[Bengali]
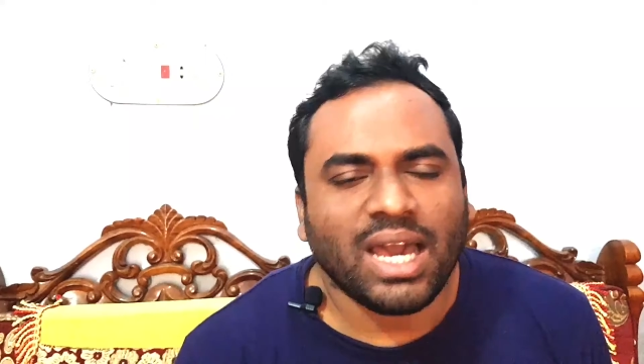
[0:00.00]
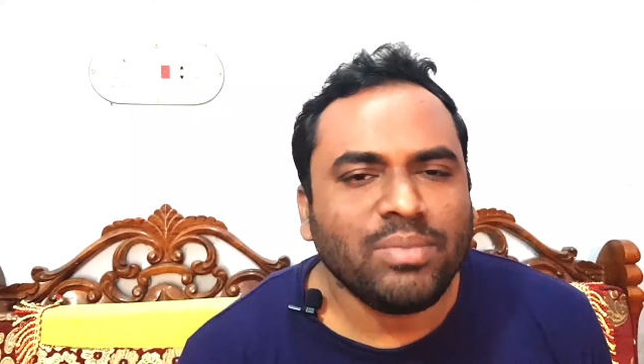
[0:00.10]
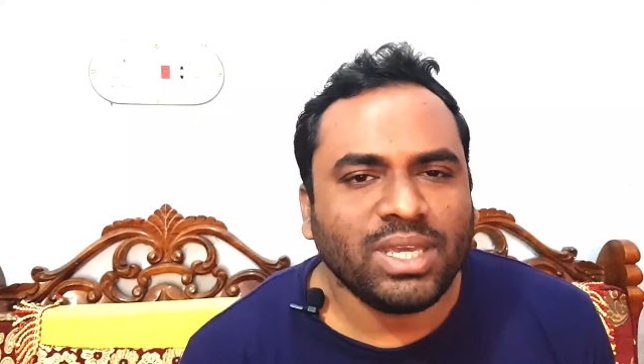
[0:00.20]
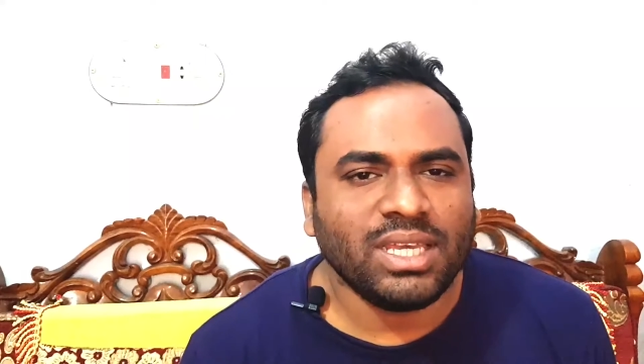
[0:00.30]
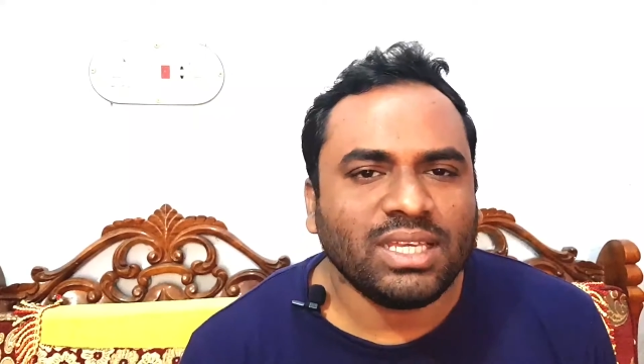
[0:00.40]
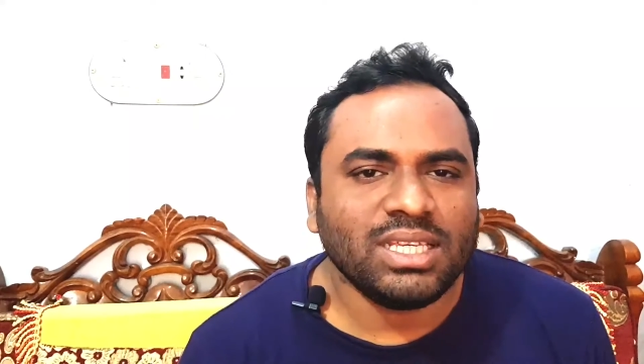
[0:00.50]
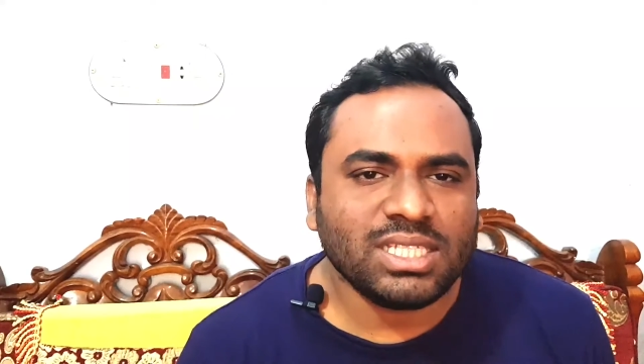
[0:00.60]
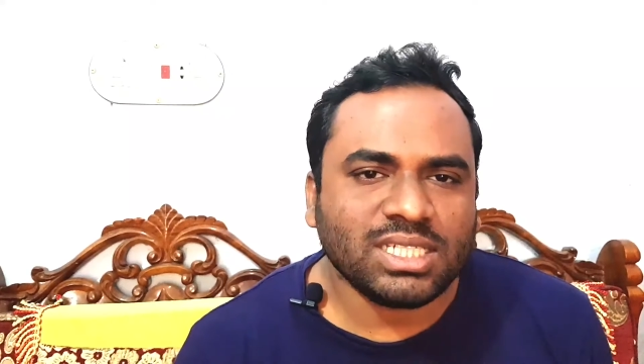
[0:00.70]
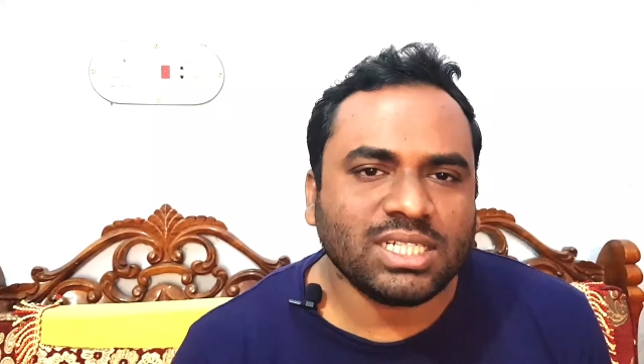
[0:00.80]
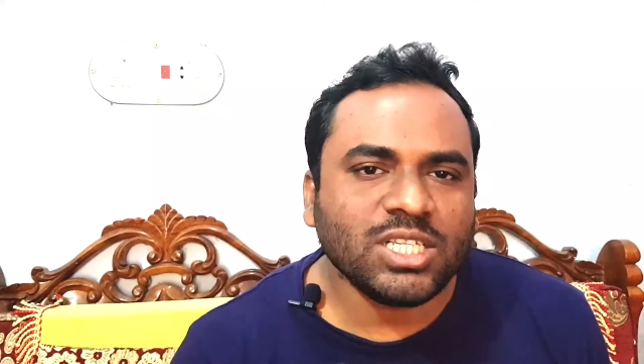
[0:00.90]
আমি
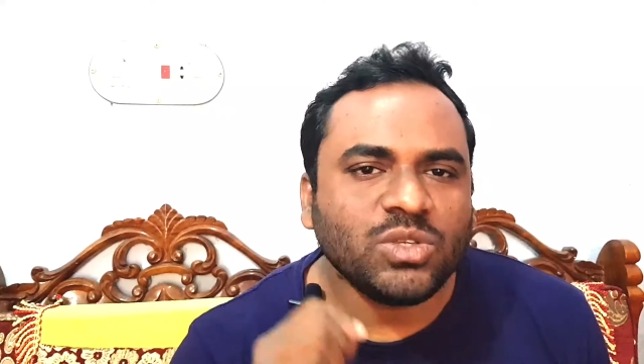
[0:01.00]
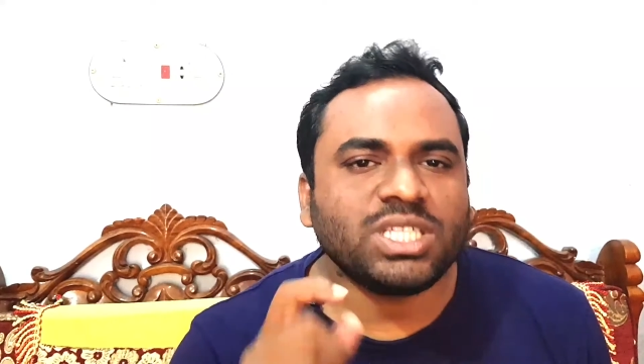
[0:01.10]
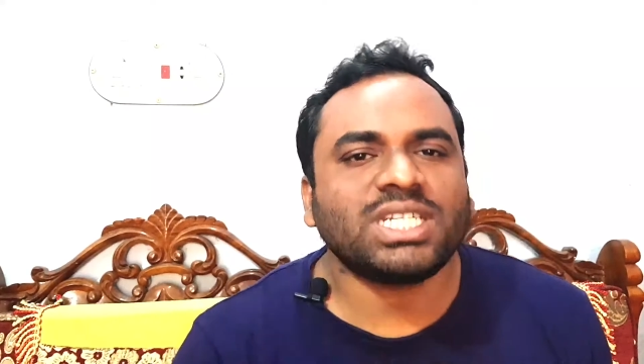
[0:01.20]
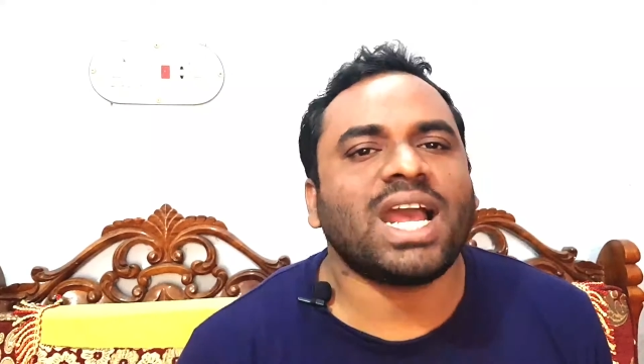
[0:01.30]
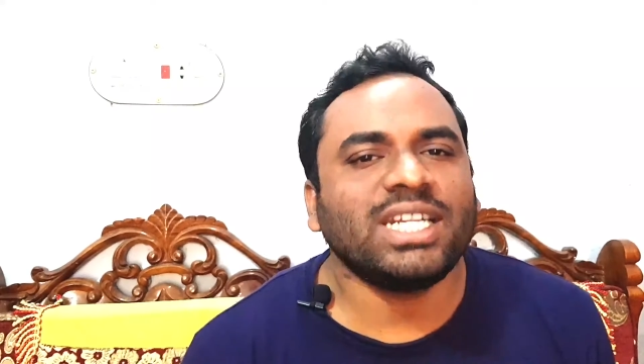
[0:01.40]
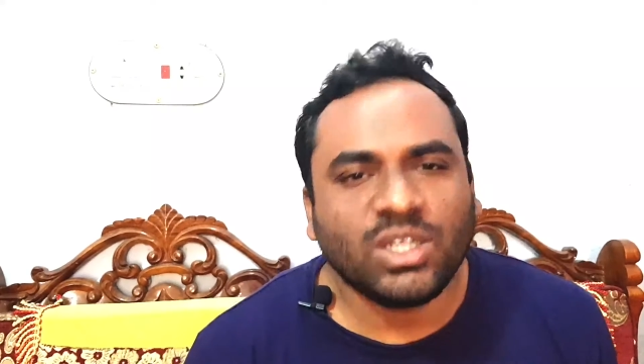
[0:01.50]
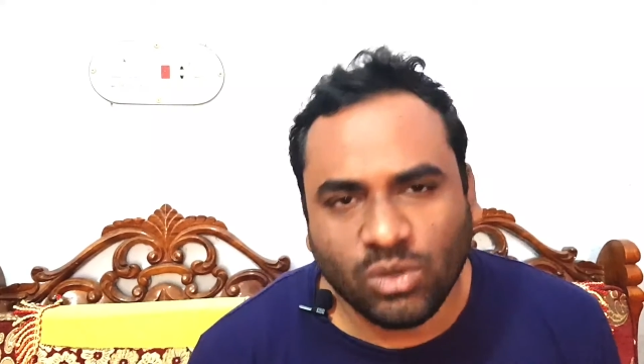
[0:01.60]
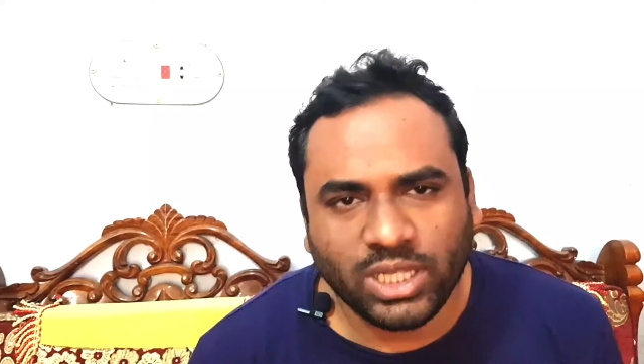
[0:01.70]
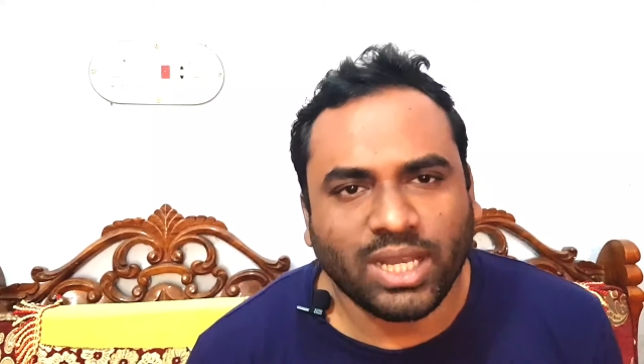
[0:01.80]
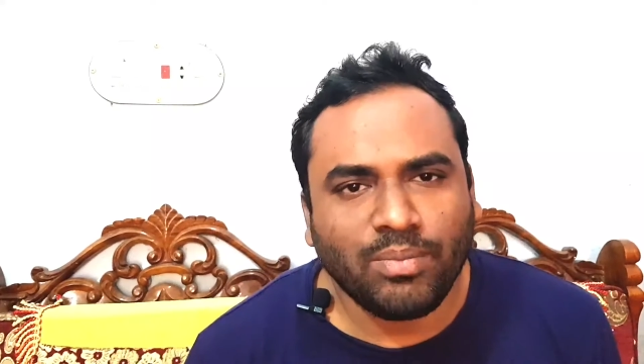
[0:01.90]
কিছু স্টাডি
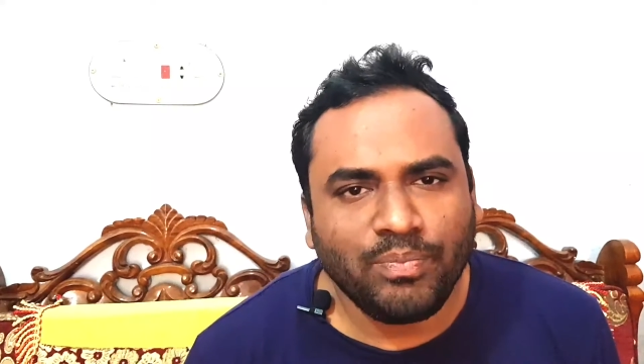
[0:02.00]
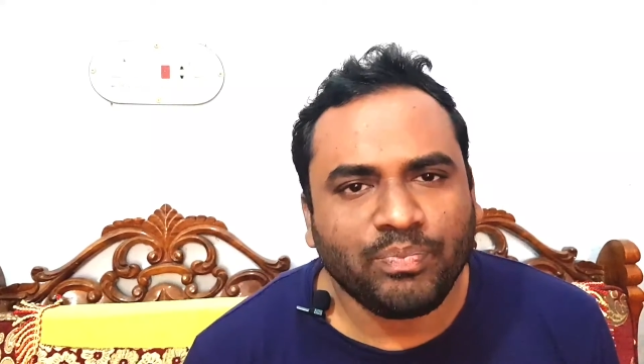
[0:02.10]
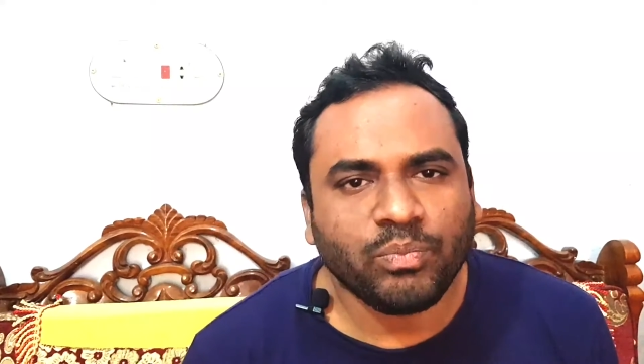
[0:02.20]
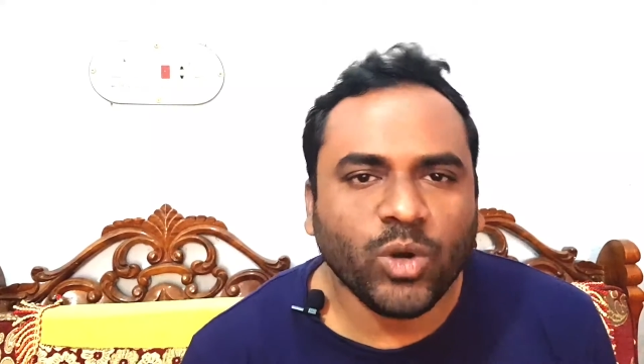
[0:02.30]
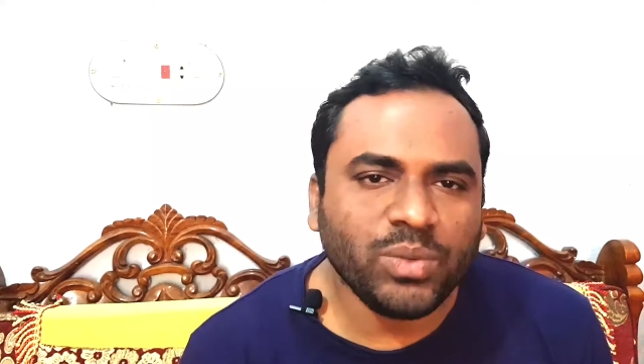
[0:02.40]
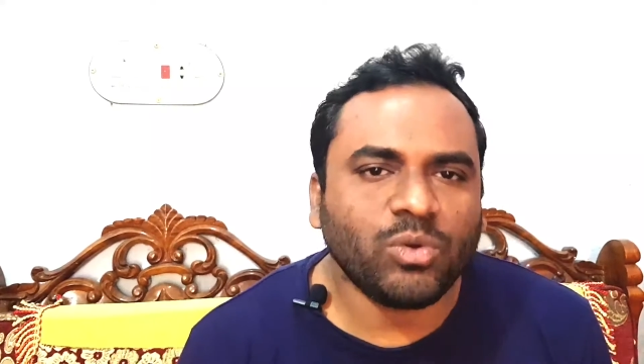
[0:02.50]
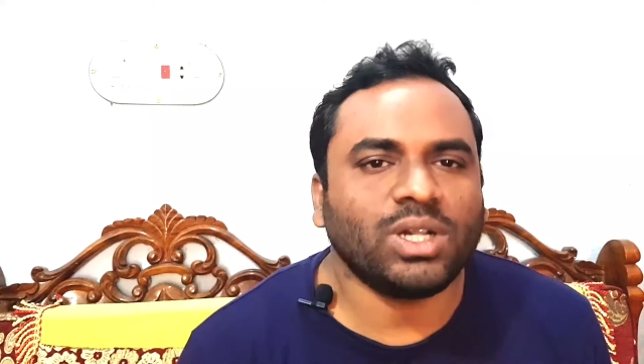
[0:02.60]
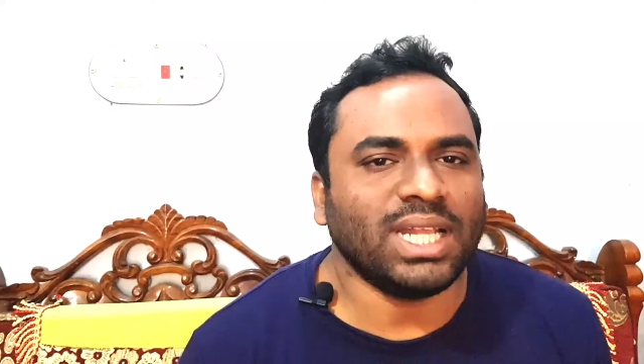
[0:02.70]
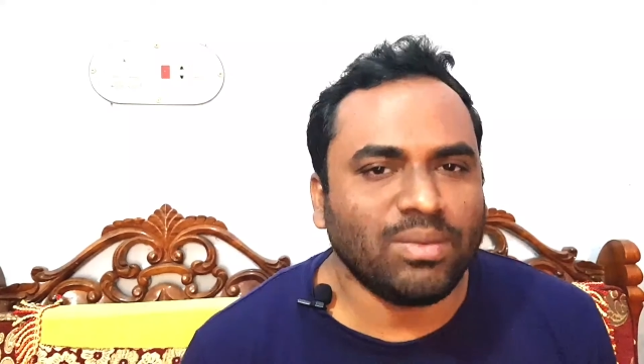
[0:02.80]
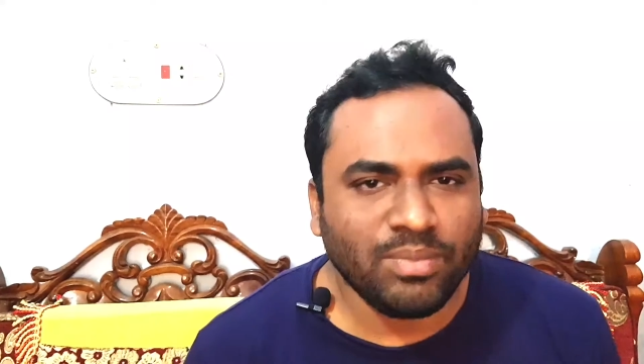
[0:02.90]
করলাম বই
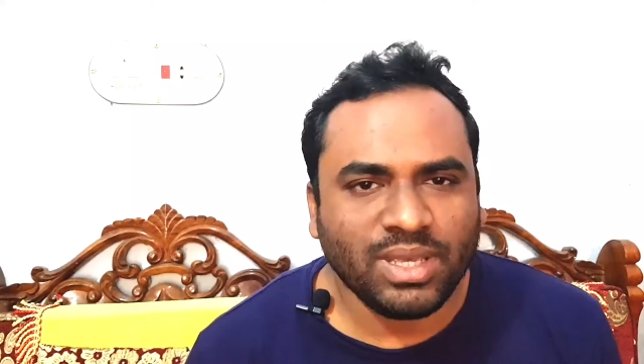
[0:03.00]
পড়লাম